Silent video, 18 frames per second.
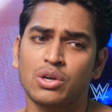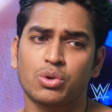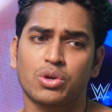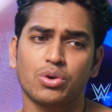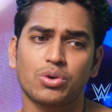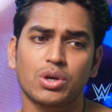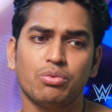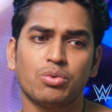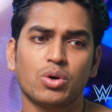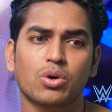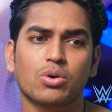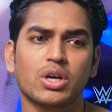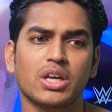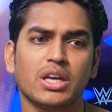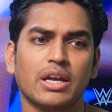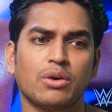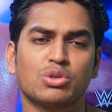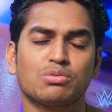क्योंकि वो
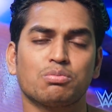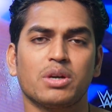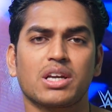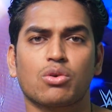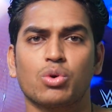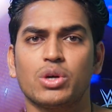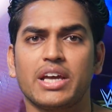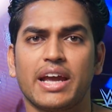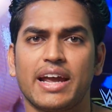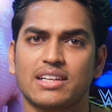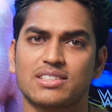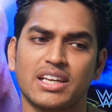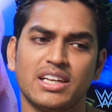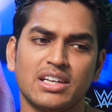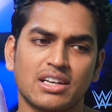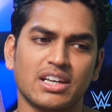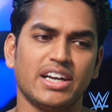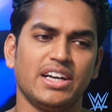कोई उसमें कोई ऐसा
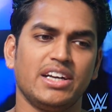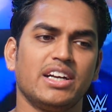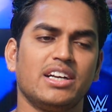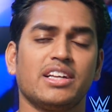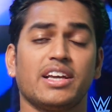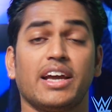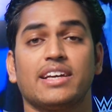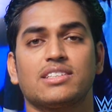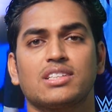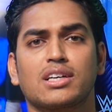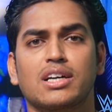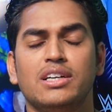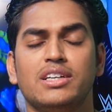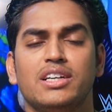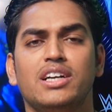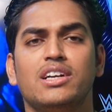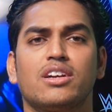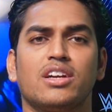इंग्रेडिएंट या ऐसा
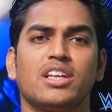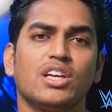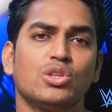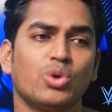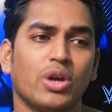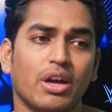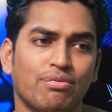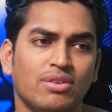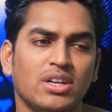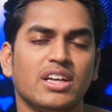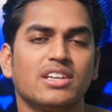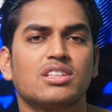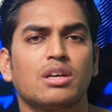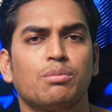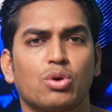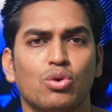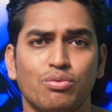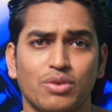कंटेंट नहीं है जो एफडीए
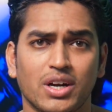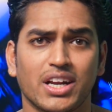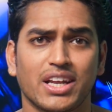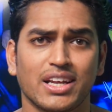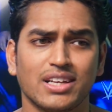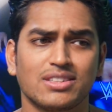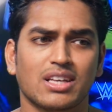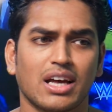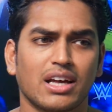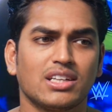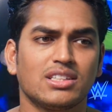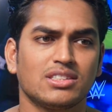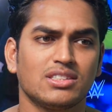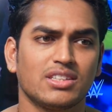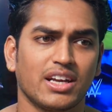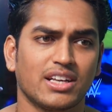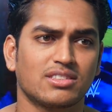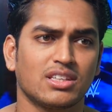से अप्रूव नहीं है सारी
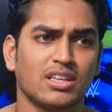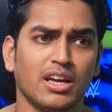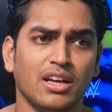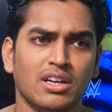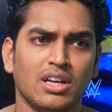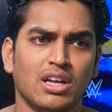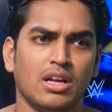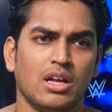चीजें ऐसी है